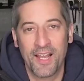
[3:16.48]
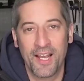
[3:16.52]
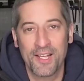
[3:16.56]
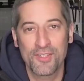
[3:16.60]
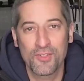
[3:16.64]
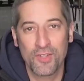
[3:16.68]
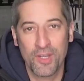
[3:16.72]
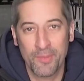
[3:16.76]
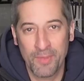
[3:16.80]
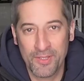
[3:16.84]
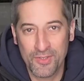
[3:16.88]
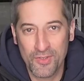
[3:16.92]

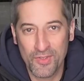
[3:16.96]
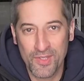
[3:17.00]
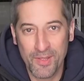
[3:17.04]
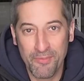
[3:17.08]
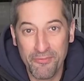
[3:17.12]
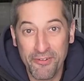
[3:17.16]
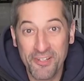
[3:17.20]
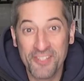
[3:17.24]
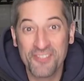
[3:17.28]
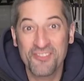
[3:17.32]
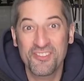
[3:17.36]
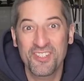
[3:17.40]
Also kann man
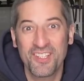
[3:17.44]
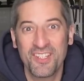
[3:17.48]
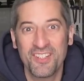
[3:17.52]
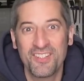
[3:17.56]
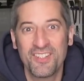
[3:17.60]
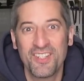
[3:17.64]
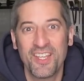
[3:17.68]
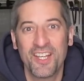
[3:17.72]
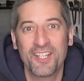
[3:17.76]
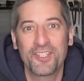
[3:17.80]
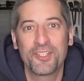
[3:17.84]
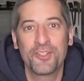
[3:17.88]
zusammenfassen, die
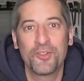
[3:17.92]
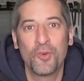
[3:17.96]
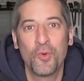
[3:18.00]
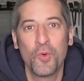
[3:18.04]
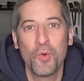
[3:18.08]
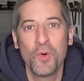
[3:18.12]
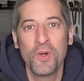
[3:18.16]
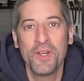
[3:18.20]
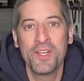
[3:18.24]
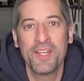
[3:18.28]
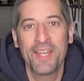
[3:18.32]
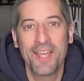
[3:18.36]

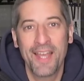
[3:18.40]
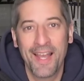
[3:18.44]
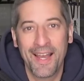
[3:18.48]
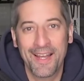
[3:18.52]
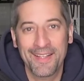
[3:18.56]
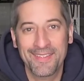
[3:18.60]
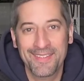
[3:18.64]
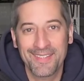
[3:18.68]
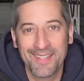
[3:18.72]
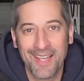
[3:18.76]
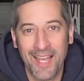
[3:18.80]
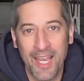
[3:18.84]
ETRTO
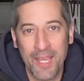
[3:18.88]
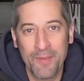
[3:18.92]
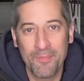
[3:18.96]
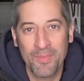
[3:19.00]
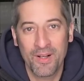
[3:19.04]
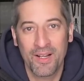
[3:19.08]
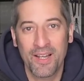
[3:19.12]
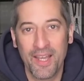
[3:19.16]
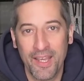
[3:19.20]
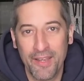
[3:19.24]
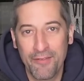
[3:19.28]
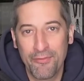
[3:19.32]
hat
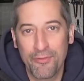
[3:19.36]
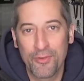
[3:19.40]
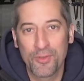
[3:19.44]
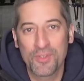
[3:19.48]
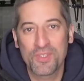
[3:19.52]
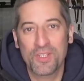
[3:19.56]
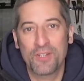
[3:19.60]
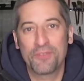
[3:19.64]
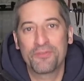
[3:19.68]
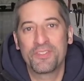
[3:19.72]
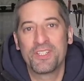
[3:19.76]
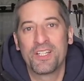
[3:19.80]
einmal
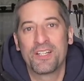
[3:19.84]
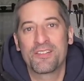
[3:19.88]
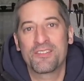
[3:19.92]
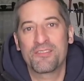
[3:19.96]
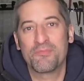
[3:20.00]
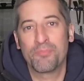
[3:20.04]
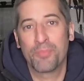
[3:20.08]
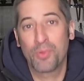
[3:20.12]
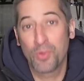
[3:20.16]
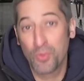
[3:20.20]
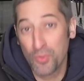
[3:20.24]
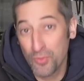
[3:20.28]
Einfluss auf die
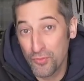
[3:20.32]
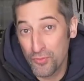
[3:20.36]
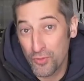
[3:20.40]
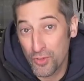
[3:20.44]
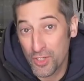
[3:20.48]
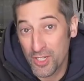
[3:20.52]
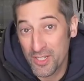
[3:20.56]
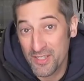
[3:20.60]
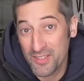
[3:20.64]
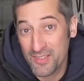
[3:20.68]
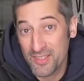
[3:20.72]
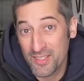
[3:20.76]
ganzen
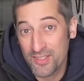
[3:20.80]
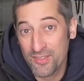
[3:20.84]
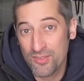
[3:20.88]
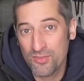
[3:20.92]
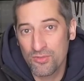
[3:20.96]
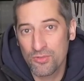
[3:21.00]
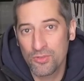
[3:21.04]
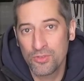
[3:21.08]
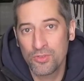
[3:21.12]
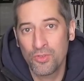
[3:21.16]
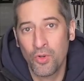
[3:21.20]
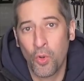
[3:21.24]

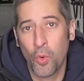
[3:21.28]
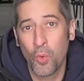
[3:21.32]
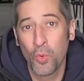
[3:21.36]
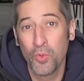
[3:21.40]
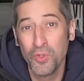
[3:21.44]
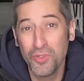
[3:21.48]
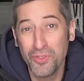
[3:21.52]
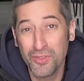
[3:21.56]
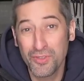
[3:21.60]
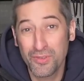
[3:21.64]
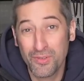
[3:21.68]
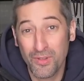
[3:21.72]
Prüforganisationen
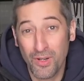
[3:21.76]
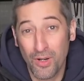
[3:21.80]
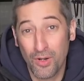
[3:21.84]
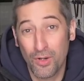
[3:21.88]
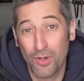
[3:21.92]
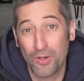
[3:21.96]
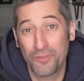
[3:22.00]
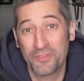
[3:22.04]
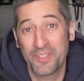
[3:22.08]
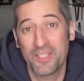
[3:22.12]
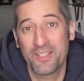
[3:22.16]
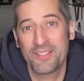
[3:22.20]
und
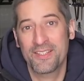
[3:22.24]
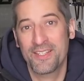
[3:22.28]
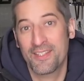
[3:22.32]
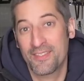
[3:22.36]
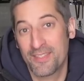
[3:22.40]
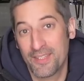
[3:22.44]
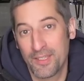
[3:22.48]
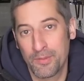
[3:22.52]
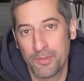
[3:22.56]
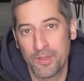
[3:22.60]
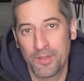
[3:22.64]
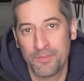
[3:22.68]
auch auf den
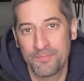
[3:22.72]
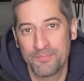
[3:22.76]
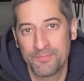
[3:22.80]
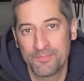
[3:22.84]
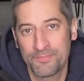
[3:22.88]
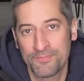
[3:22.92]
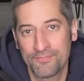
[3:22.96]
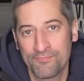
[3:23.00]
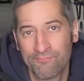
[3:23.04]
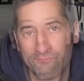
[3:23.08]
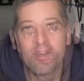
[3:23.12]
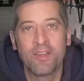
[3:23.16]
Gesetzgeber.
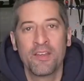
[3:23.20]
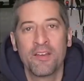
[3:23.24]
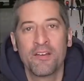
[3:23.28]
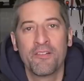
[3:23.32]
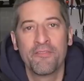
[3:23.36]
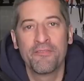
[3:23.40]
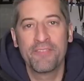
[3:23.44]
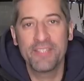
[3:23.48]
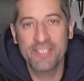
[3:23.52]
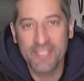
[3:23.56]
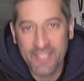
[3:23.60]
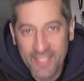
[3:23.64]

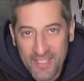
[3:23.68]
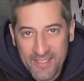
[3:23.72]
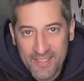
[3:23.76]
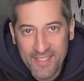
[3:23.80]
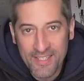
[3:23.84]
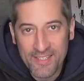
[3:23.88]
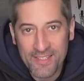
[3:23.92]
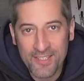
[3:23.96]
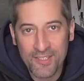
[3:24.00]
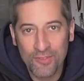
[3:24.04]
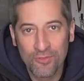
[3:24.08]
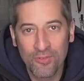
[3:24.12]
Wie sieht das
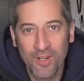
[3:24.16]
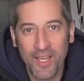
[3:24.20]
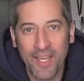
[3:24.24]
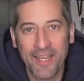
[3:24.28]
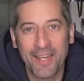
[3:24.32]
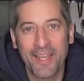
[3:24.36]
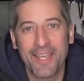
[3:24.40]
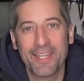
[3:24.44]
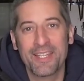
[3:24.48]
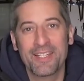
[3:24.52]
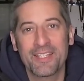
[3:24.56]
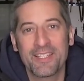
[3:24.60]
Ganze nun
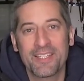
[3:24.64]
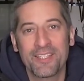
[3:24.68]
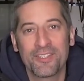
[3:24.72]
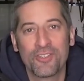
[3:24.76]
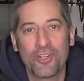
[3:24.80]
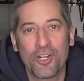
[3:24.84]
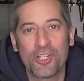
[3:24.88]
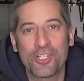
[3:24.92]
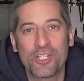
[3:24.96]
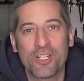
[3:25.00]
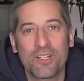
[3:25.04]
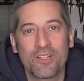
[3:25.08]
rein rechtlich
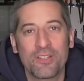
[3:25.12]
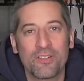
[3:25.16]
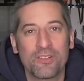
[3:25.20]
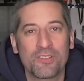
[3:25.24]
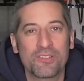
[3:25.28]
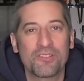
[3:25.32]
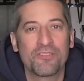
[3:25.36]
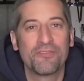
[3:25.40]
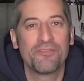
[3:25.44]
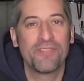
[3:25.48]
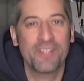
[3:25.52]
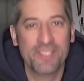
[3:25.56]
in Deutschland
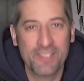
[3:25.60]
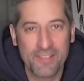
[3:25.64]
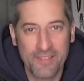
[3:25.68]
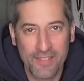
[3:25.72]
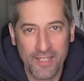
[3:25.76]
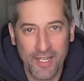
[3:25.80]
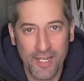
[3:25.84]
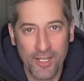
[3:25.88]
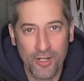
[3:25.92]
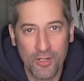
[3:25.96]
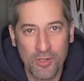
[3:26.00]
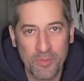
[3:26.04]
aus? Was
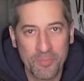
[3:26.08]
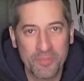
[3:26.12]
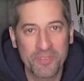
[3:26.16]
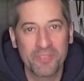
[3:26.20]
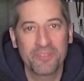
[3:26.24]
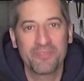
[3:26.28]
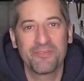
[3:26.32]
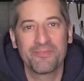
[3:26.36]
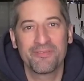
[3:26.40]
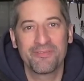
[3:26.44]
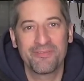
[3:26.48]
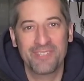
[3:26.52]
ist
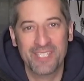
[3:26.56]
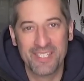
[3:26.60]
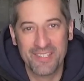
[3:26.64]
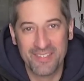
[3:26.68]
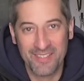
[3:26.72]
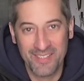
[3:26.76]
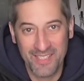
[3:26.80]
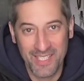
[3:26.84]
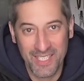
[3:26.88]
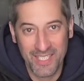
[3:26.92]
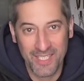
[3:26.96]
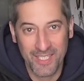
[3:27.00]
erlaubt,
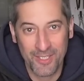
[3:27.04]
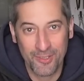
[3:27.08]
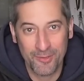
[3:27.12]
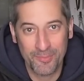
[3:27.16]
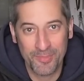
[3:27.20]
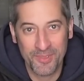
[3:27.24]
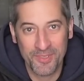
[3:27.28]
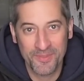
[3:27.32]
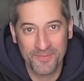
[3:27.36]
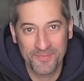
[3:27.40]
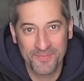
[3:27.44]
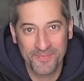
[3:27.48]
was ist nicht
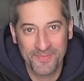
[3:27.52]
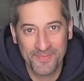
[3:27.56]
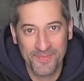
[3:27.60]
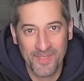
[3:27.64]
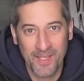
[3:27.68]
erlaubt?